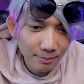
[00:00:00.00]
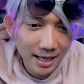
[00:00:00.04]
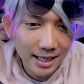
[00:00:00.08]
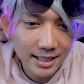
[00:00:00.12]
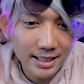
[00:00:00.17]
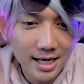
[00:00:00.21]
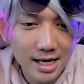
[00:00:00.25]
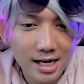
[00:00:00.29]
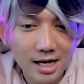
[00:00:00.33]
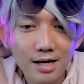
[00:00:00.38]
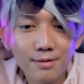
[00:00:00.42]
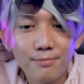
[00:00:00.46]

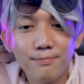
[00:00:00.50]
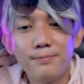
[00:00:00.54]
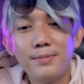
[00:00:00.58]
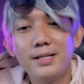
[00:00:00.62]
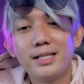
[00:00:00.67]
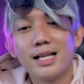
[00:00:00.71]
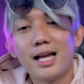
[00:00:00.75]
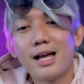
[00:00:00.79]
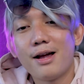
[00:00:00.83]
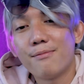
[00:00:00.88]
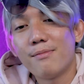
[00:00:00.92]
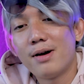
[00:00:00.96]
Pelajaran
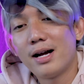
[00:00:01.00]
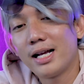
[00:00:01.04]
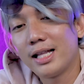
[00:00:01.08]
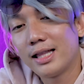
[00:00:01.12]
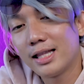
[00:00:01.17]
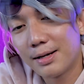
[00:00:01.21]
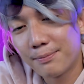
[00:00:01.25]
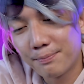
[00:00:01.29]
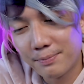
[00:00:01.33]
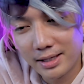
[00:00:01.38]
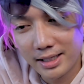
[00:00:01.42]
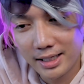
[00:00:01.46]
bisa emang
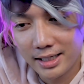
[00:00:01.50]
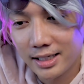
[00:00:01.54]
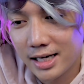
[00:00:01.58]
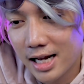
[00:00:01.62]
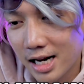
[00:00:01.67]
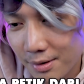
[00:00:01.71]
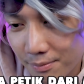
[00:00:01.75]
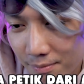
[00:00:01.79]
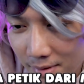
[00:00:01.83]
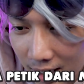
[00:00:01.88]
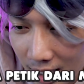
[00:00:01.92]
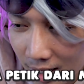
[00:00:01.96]
kita petik
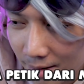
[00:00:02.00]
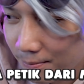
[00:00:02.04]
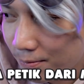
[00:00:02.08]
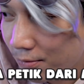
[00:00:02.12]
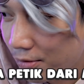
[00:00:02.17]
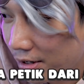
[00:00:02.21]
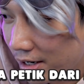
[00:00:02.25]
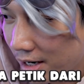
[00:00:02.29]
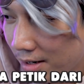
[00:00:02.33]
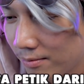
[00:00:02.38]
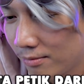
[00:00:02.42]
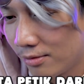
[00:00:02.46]
dari
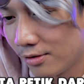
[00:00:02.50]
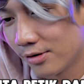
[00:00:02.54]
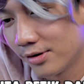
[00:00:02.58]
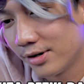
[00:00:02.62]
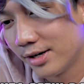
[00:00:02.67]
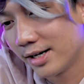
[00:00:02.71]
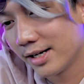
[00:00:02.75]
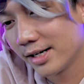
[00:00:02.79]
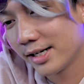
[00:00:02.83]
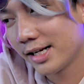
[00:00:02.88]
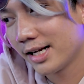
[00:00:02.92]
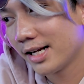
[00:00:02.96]
manapun ya
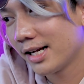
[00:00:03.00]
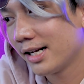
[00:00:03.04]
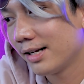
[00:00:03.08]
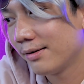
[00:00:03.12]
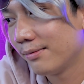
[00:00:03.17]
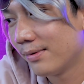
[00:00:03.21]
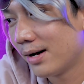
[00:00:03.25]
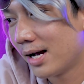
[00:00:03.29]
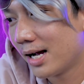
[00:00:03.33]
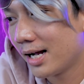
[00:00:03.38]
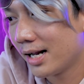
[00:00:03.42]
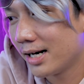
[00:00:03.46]
brother ya,
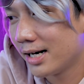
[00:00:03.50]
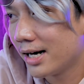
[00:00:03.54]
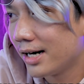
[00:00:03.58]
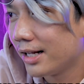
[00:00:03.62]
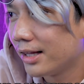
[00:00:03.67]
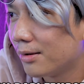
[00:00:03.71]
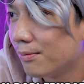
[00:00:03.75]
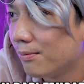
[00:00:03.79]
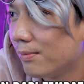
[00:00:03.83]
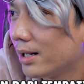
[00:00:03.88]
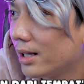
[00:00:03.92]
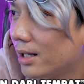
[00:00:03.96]
bahkan dari
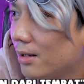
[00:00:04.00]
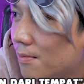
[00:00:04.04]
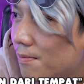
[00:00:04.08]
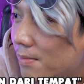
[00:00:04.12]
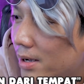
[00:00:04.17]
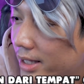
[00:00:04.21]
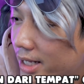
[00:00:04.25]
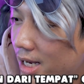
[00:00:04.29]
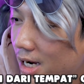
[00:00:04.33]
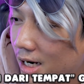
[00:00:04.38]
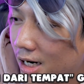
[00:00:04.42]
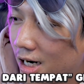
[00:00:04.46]

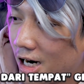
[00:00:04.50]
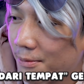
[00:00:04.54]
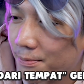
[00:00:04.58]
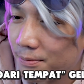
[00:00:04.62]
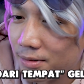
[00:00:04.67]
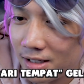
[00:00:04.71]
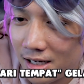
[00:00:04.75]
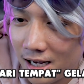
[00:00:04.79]
tempat-tempat yang gelap